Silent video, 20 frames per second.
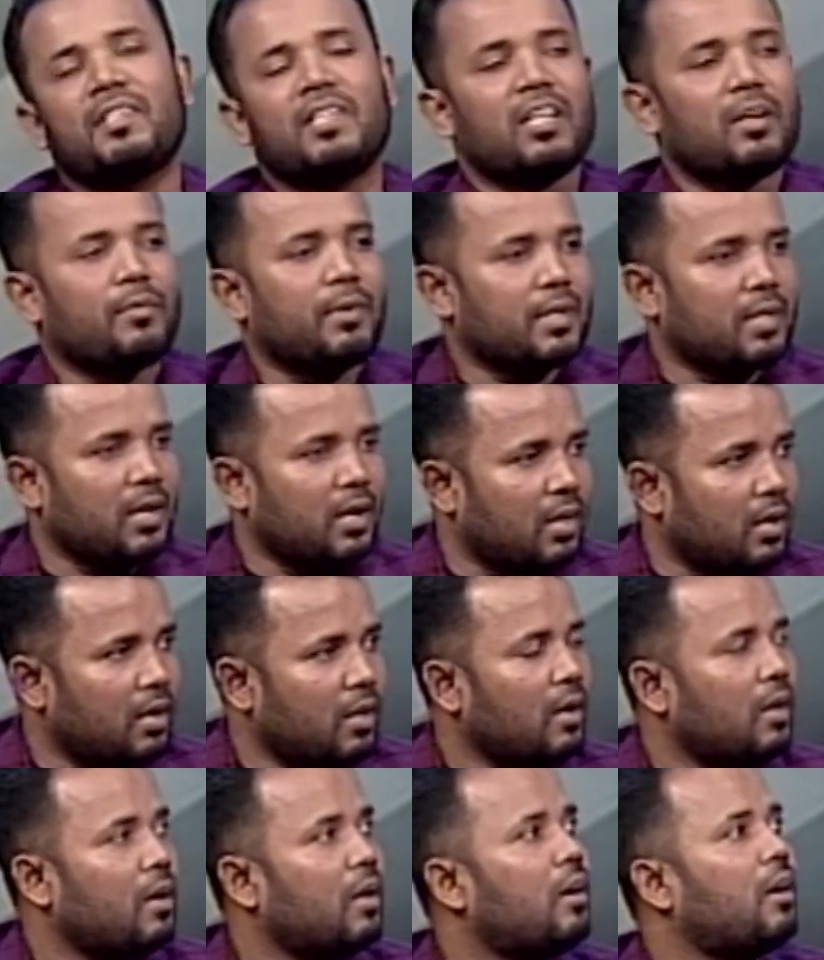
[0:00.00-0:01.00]
সিনেমাটা
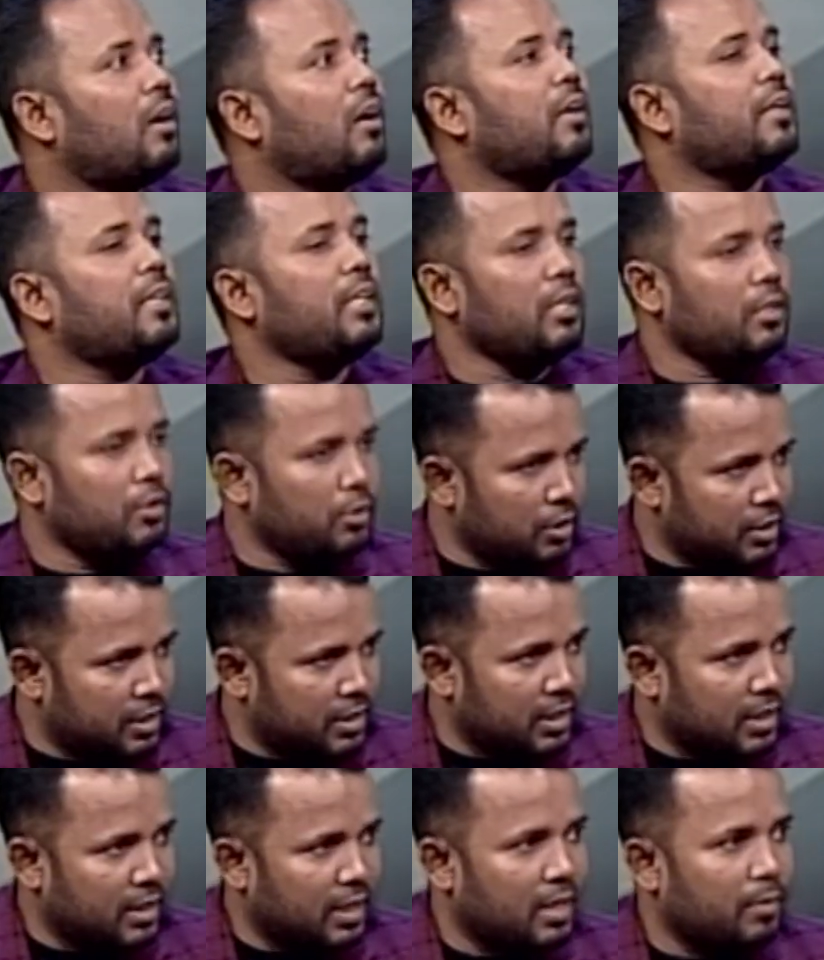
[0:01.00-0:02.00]
রিলিজ
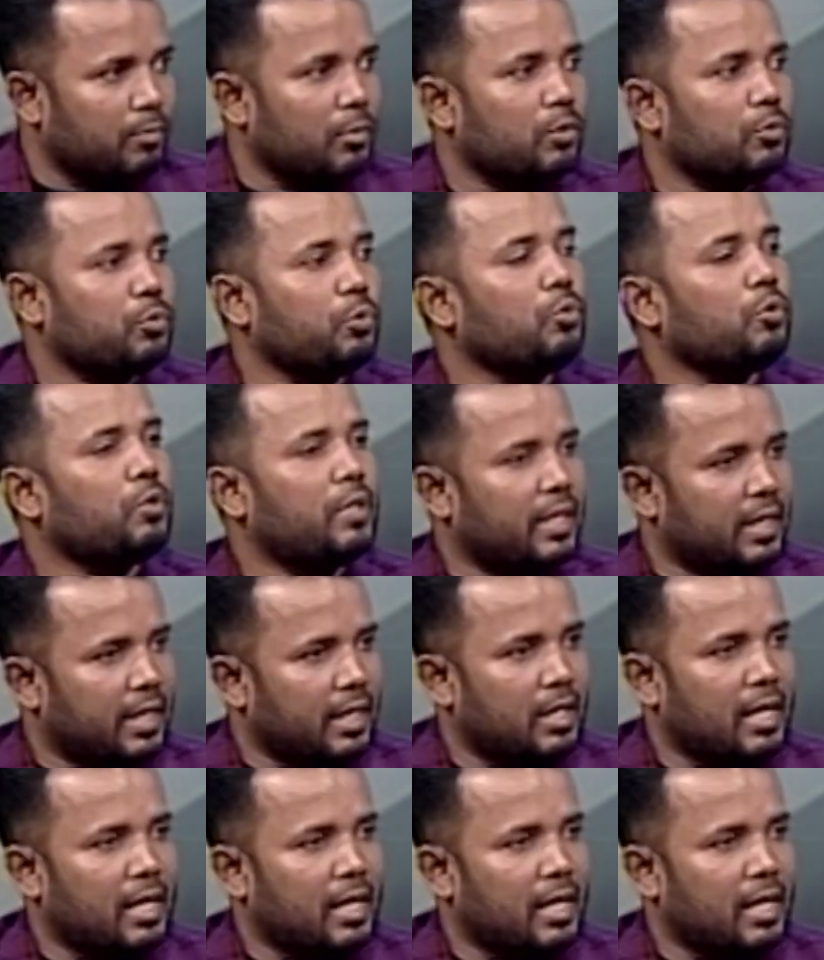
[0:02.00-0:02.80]
হয়েছে এবং শুরু থেকেই